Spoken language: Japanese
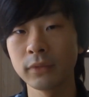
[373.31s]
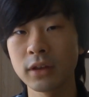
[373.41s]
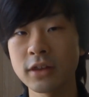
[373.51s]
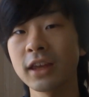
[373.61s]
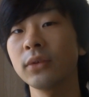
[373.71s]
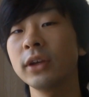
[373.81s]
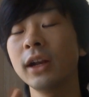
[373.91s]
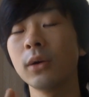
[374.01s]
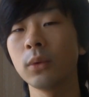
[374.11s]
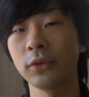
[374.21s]
下のひ
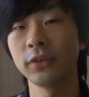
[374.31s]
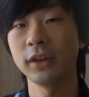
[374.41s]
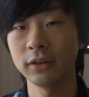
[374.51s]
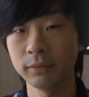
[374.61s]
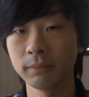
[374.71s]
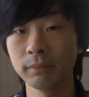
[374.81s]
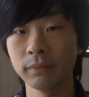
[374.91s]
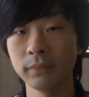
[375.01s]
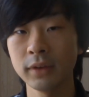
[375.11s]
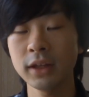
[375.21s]
らをこすってる。
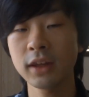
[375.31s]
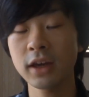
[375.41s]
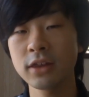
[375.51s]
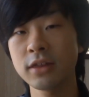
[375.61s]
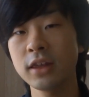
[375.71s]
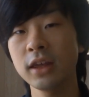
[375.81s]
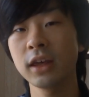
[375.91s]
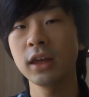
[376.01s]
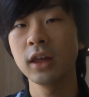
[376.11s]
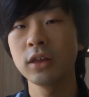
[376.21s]
に対し
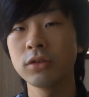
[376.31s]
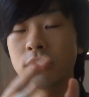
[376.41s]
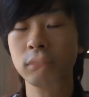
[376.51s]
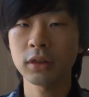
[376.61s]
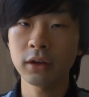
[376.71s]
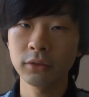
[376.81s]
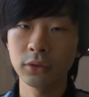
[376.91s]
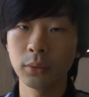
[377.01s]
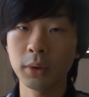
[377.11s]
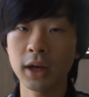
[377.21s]
て、
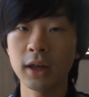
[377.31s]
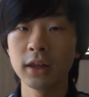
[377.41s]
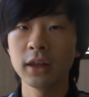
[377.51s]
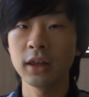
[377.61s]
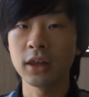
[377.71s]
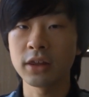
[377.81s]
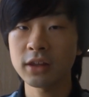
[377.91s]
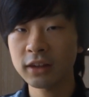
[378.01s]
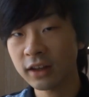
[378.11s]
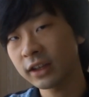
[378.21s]
チュチュサウンドは、えー、
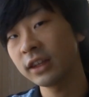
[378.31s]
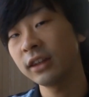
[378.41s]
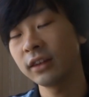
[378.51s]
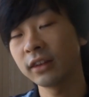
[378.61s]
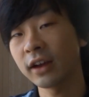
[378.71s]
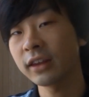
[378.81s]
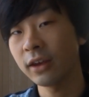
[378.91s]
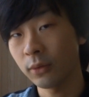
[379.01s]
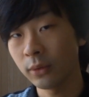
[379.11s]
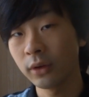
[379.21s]
下先だ
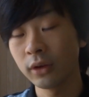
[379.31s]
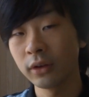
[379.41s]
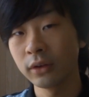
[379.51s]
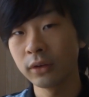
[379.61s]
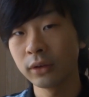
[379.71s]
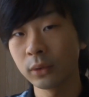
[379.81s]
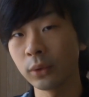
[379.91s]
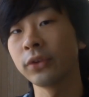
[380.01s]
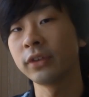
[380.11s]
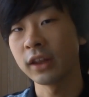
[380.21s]
けを
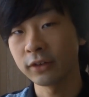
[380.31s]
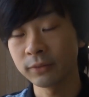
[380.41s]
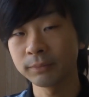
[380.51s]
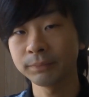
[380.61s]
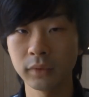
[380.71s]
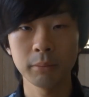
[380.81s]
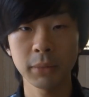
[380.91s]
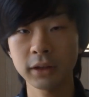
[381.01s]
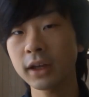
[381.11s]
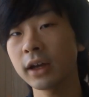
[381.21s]
こすってる。
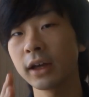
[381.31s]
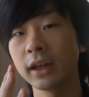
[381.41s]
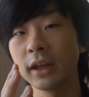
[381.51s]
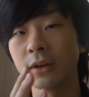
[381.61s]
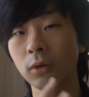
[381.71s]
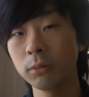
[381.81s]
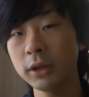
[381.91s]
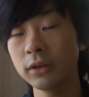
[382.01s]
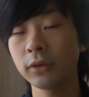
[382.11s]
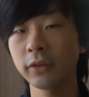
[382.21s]
また、
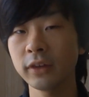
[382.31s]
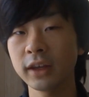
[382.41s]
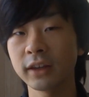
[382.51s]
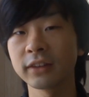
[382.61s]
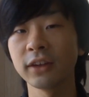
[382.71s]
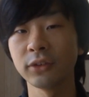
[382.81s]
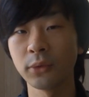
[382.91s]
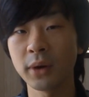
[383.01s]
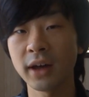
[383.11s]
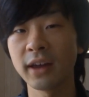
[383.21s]
ロビートスネアっていう
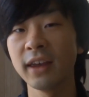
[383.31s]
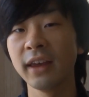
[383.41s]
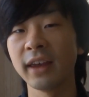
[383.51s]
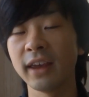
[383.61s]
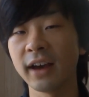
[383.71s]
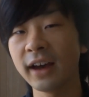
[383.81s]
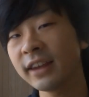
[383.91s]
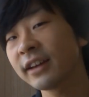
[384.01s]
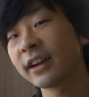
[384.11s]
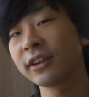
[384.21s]
のは、え
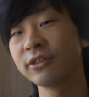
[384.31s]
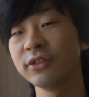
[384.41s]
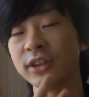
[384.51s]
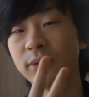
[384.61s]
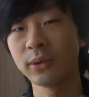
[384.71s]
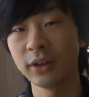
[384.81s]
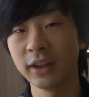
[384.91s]
肺から空気を